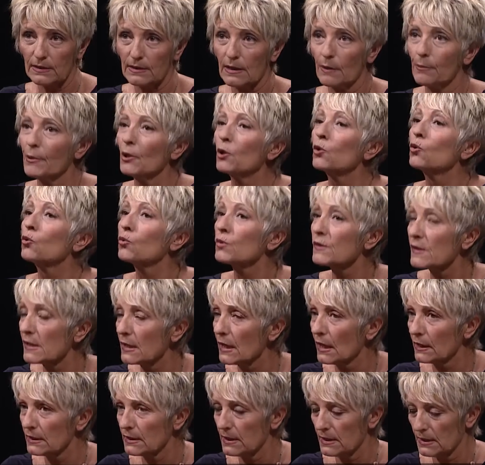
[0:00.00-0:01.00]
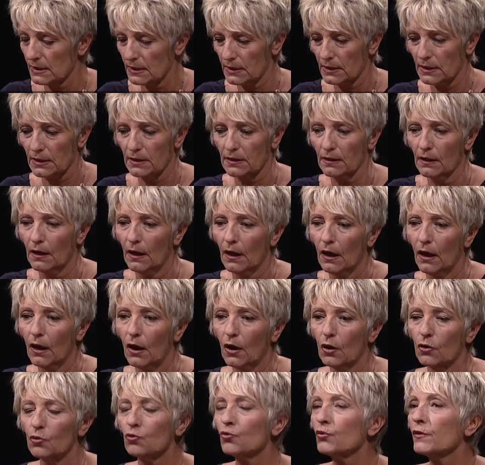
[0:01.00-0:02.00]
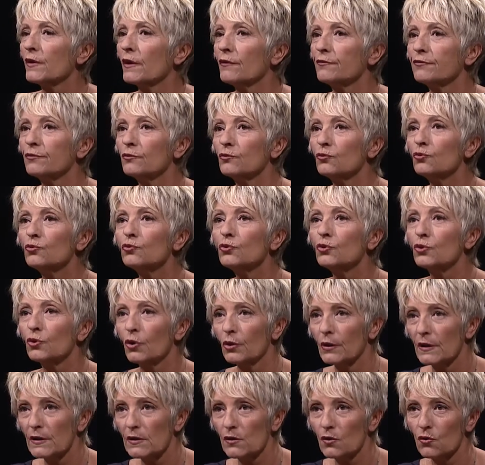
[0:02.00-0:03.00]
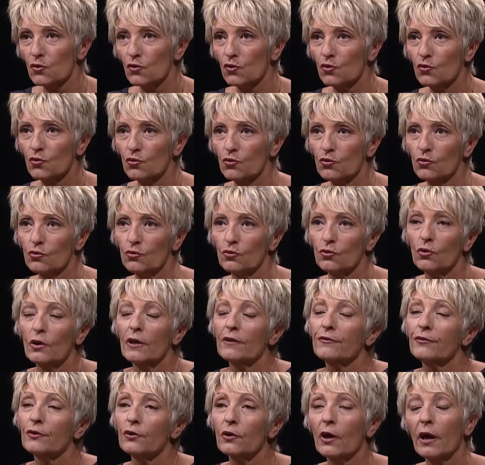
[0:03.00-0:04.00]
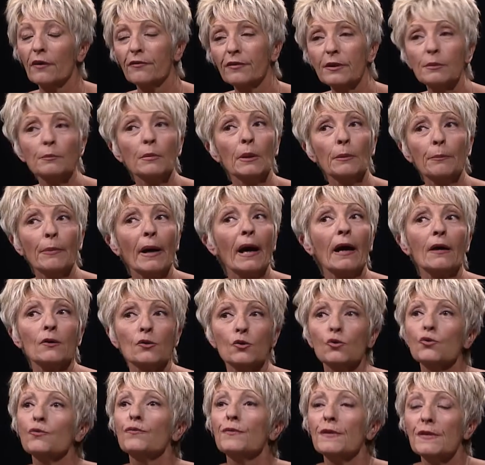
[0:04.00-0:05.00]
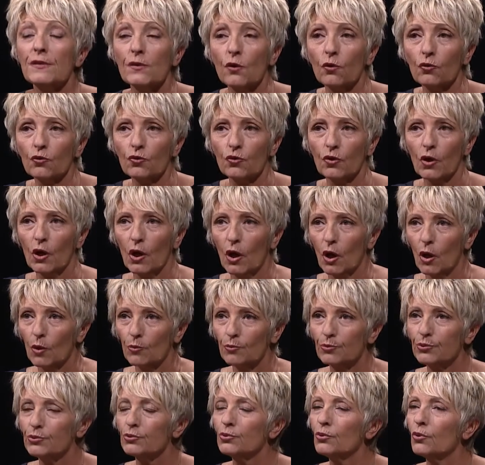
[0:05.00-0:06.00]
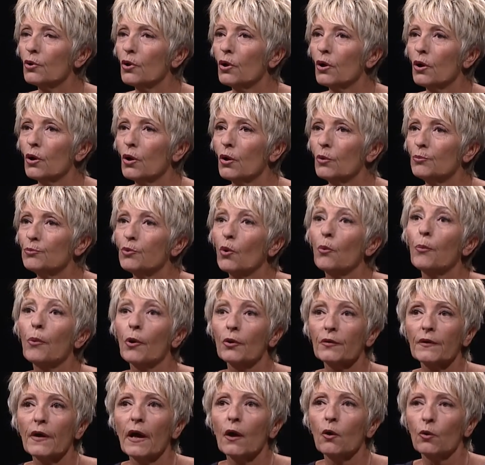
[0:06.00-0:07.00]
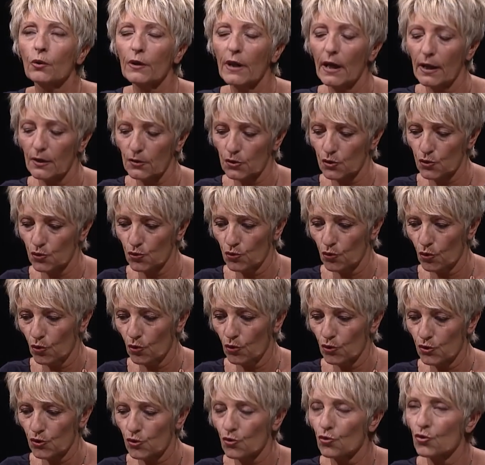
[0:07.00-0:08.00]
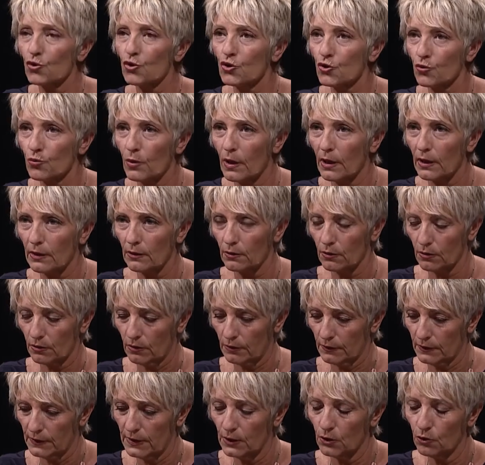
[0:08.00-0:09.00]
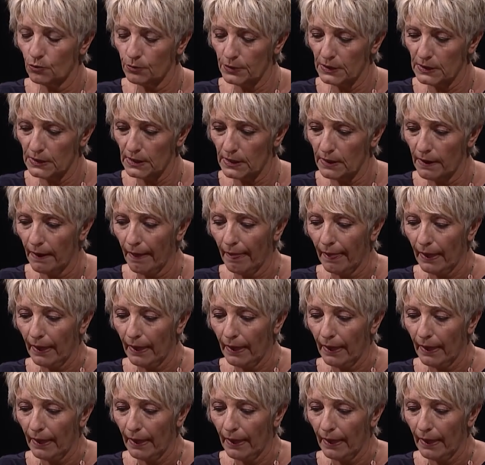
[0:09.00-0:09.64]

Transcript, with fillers: s'appelle le conseiller artistique. Mhm. Nous avons, nous, une connaissance de la photographie, mais pas suffisante pour, euh, pour porter un regard sur, sur le choix dénominé.